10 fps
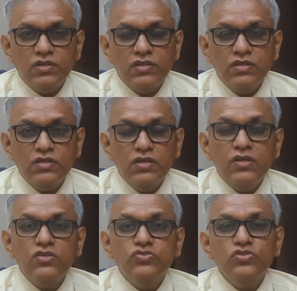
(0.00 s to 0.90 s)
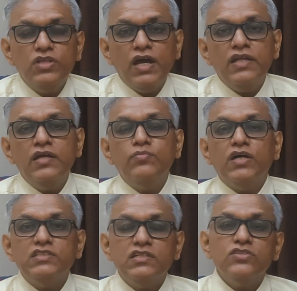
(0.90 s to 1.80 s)
পারে যদি দেখা যায়
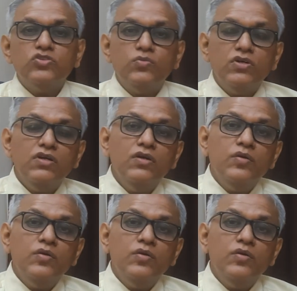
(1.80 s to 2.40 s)
মাসিকের সময়